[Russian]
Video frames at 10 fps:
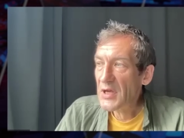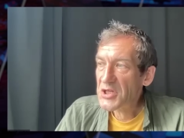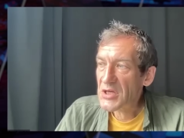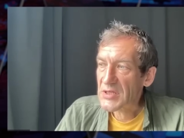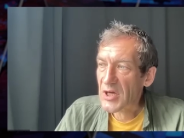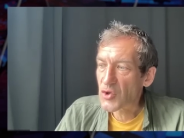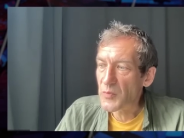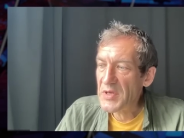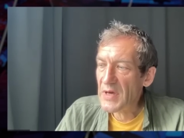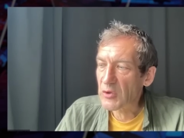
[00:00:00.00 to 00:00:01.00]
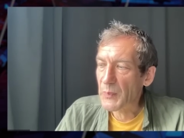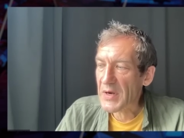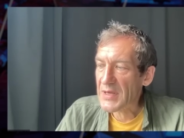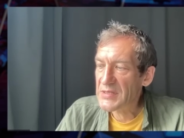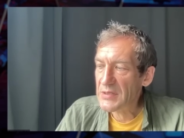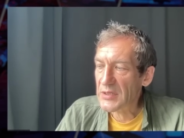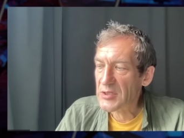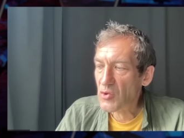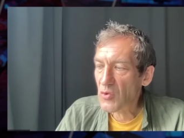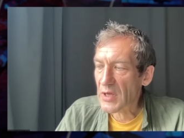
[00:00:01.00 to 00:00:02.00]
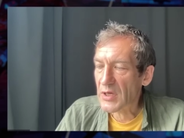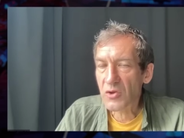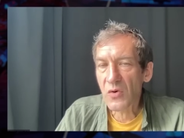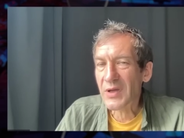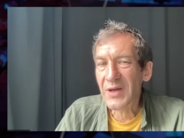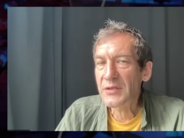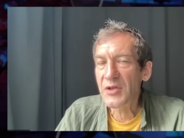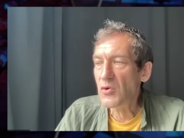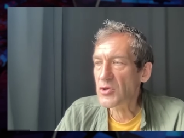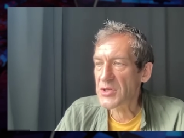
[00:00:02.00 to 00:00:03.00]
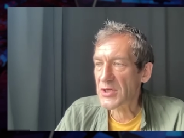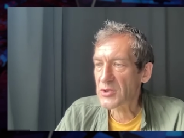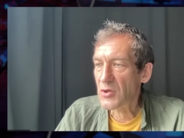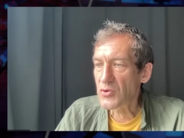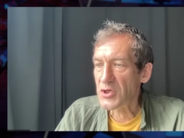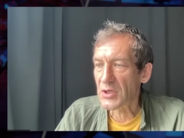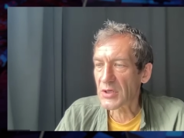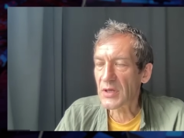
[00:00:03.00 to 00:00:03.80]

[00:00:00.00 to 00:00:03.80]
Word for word: я честно скажу, меня вот поразила история, которая как-то не очень раскручена.